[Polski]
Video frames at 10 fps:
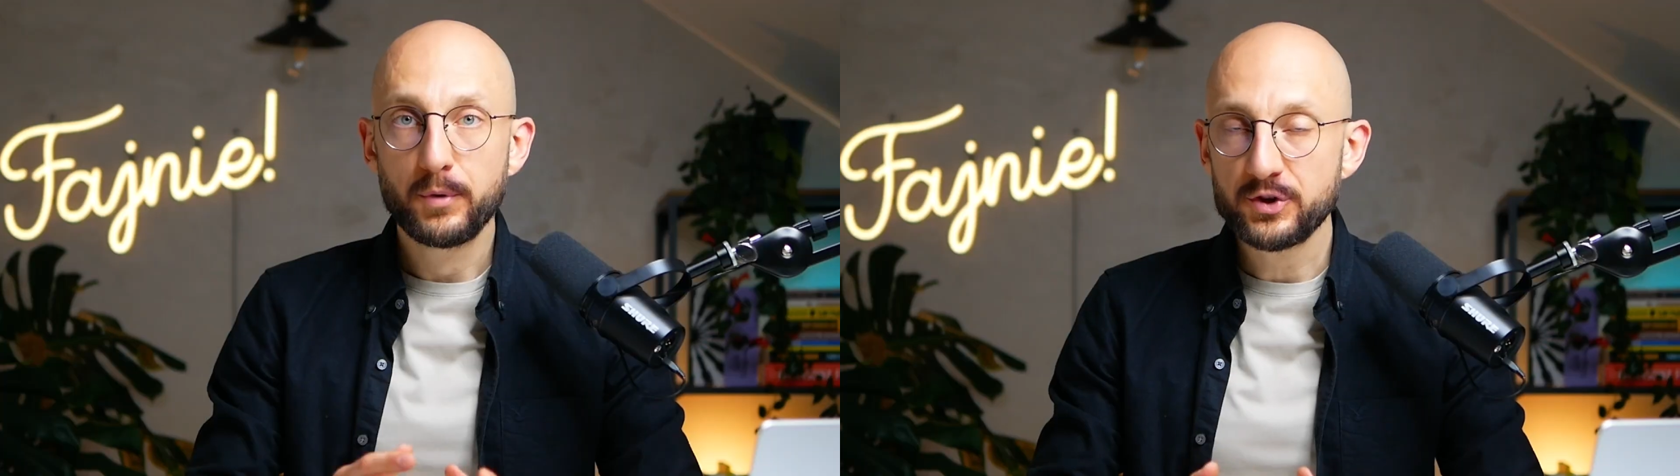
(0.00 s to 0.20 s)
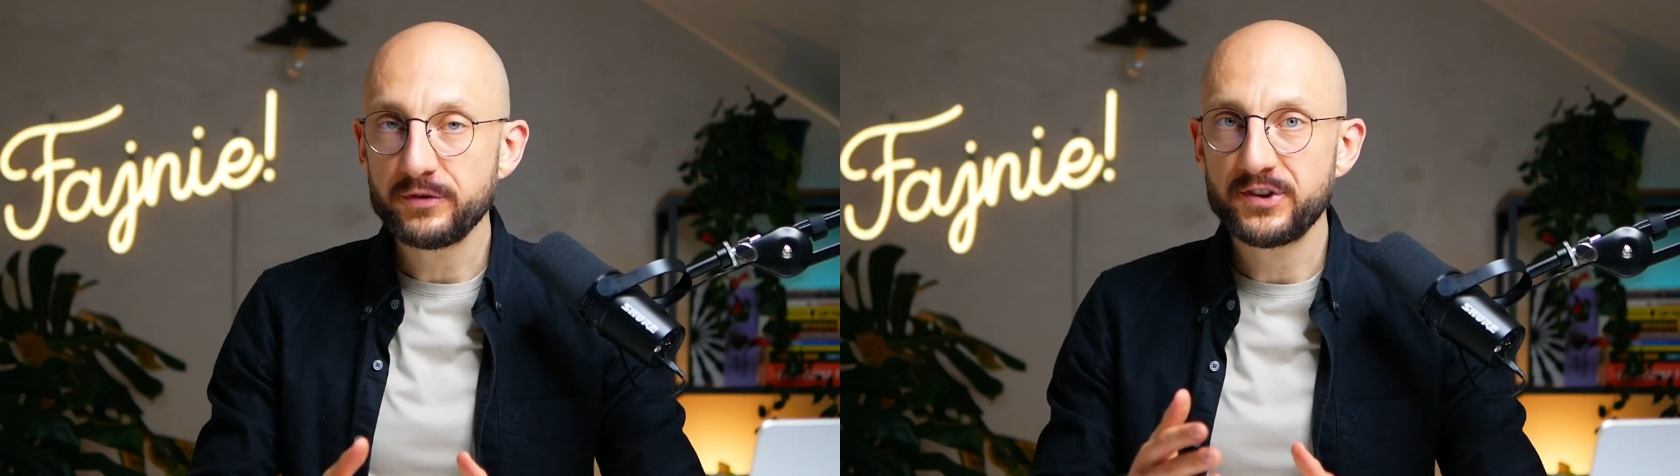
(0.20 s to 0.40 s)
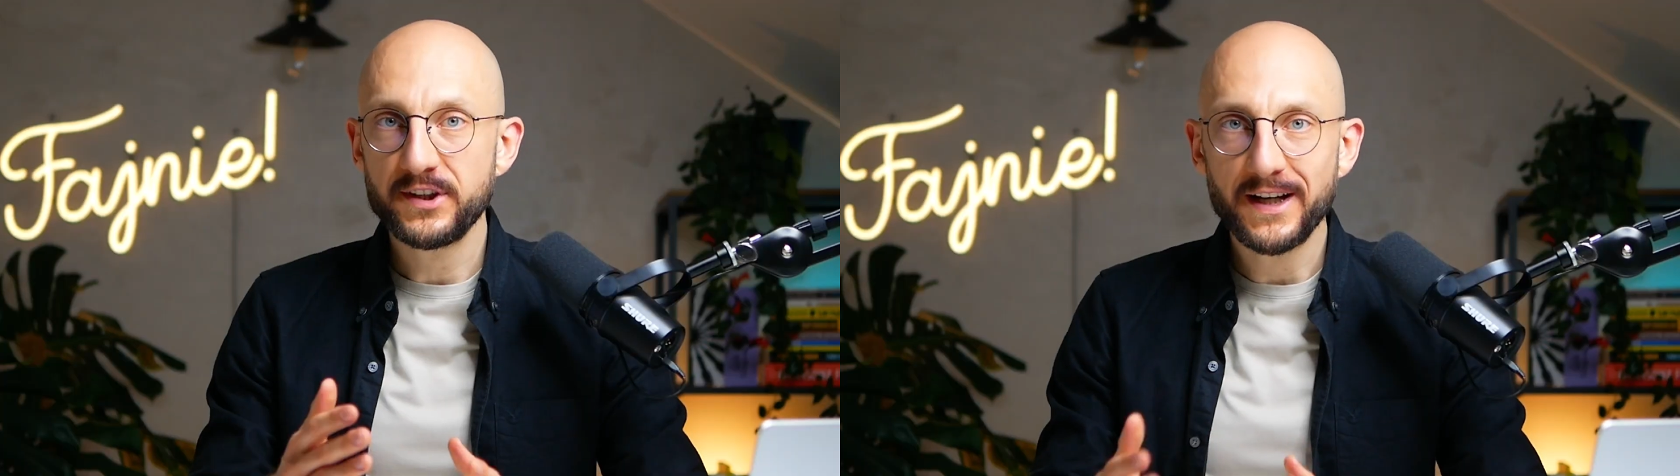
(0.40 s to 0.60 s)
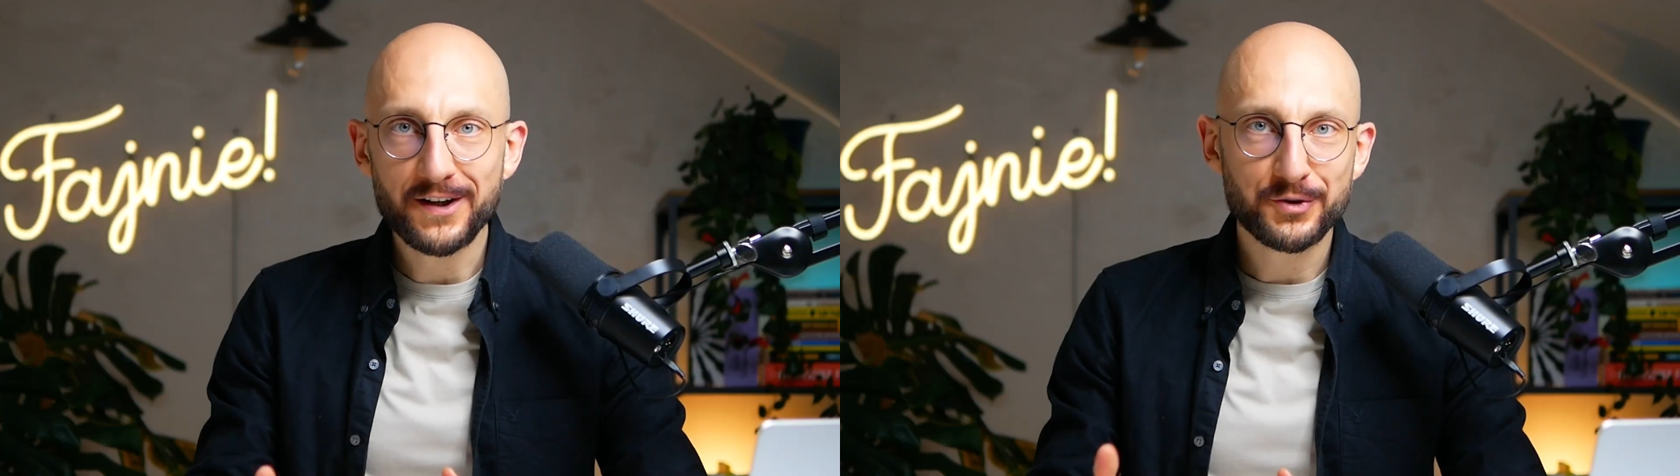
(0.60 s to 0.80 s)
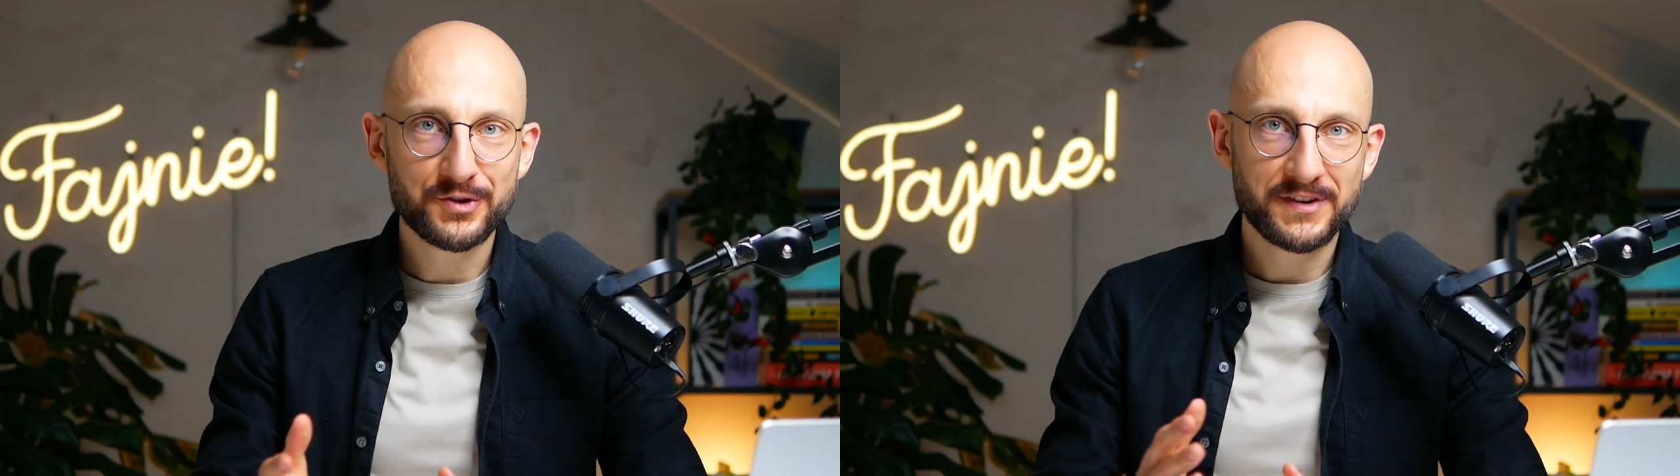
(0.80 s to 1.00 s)
Bo oczywiście
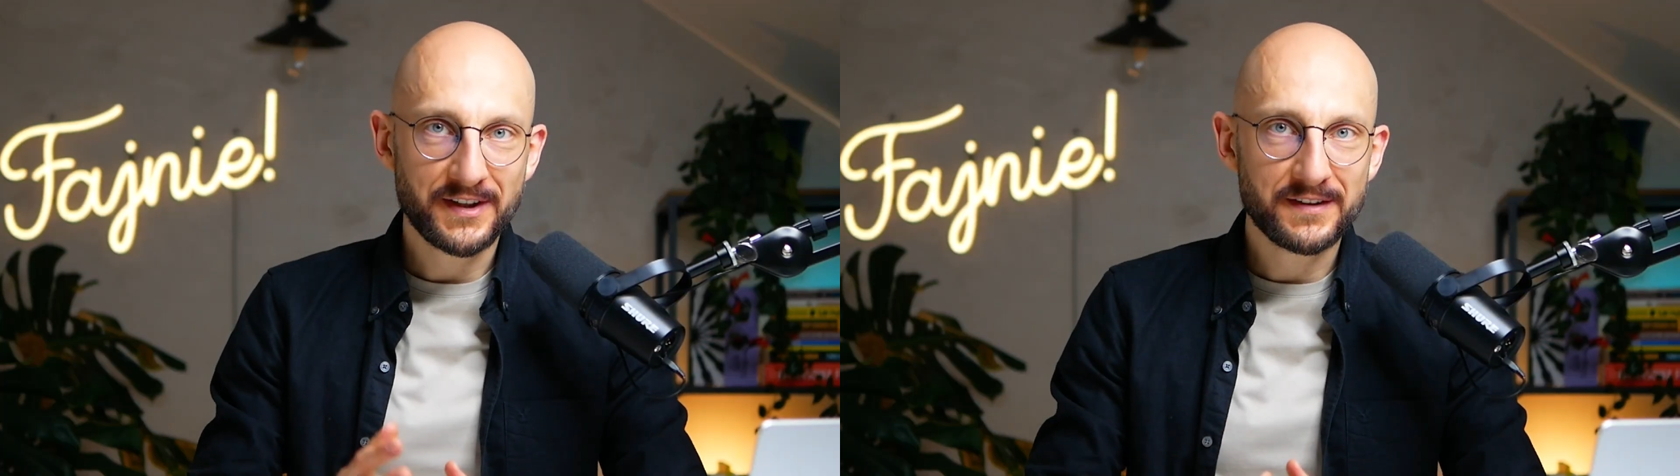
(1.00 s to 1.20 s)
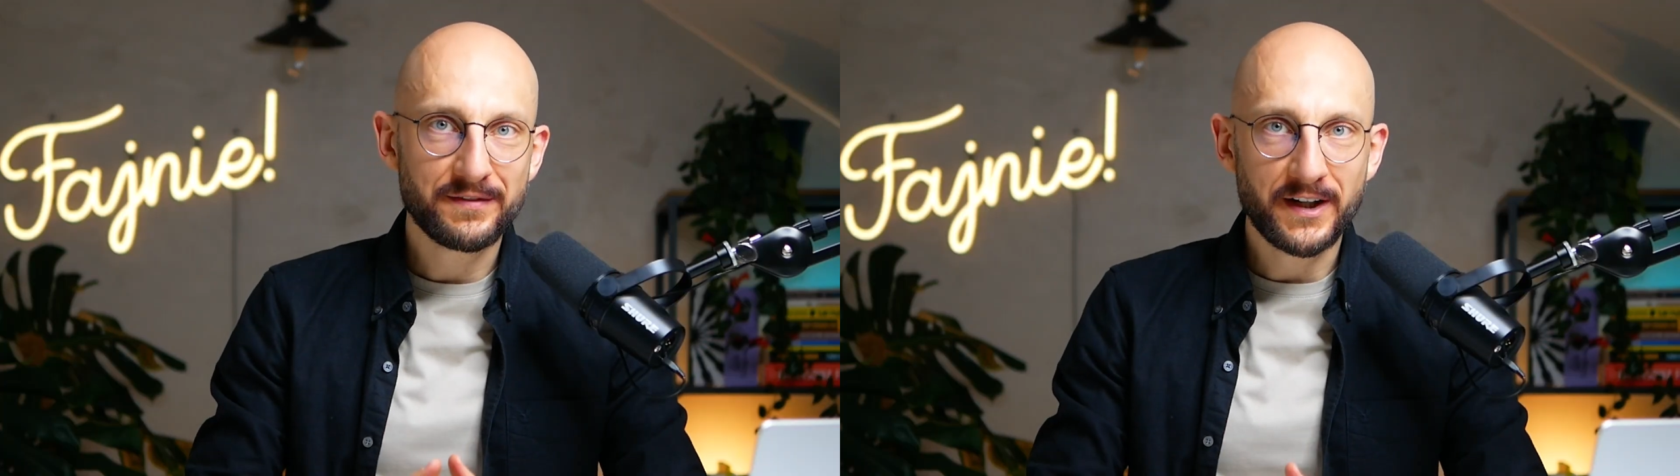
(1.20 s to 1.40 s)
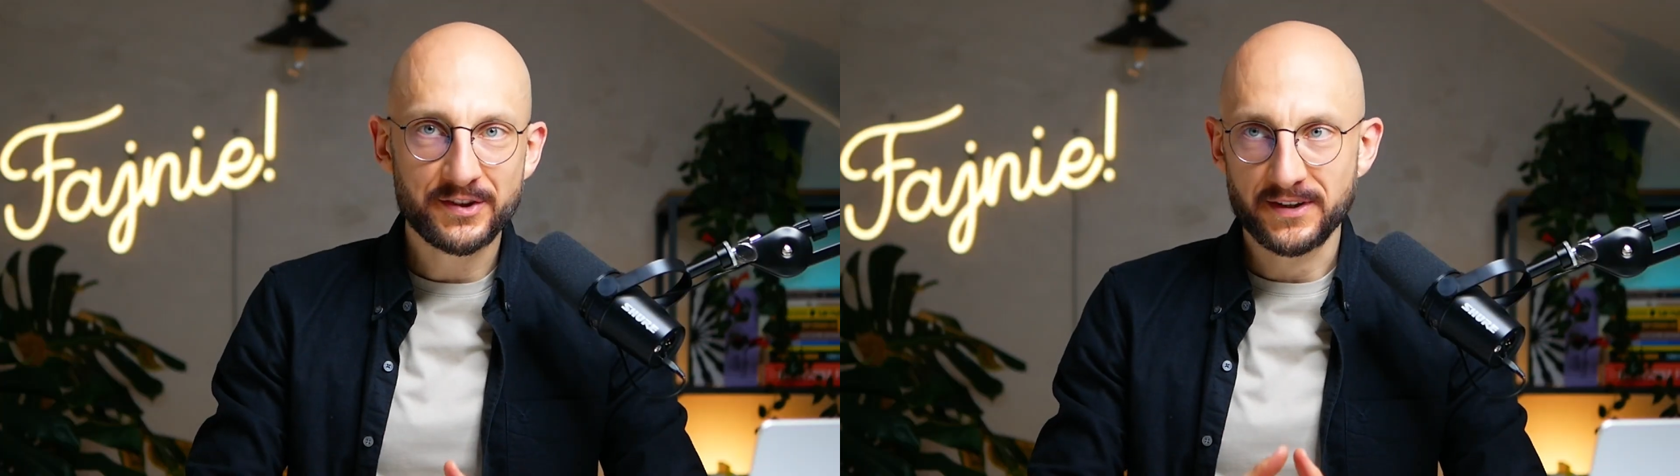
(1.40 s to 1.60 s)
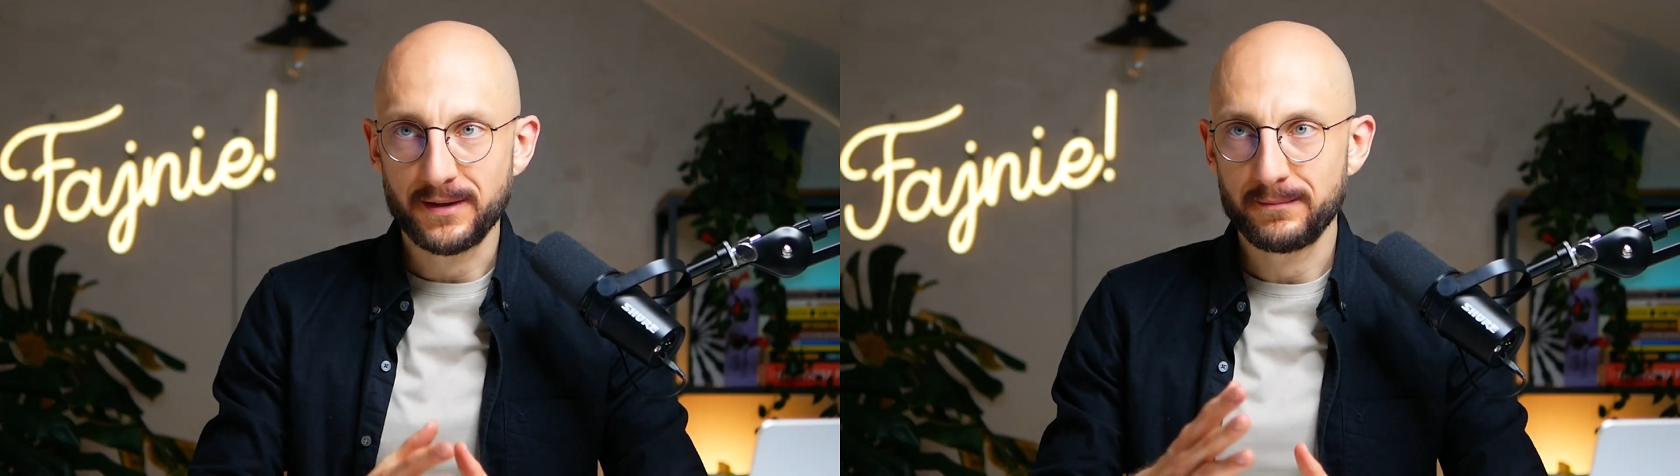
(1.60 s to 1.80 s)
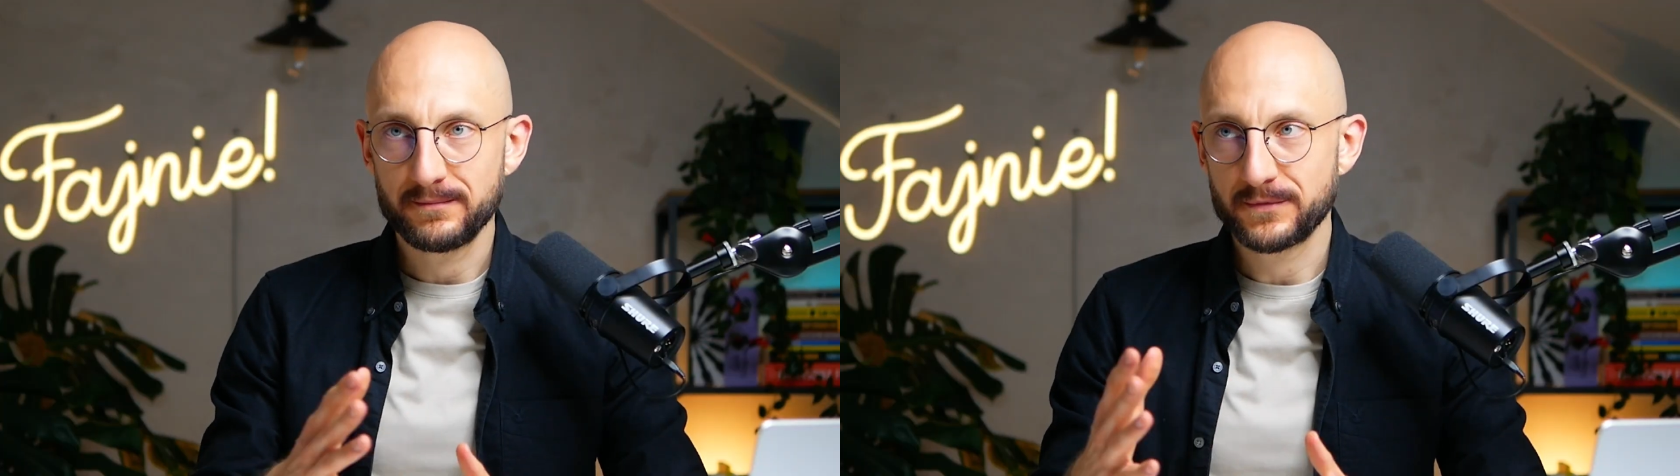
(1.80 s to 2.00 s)
jakość jest ważna,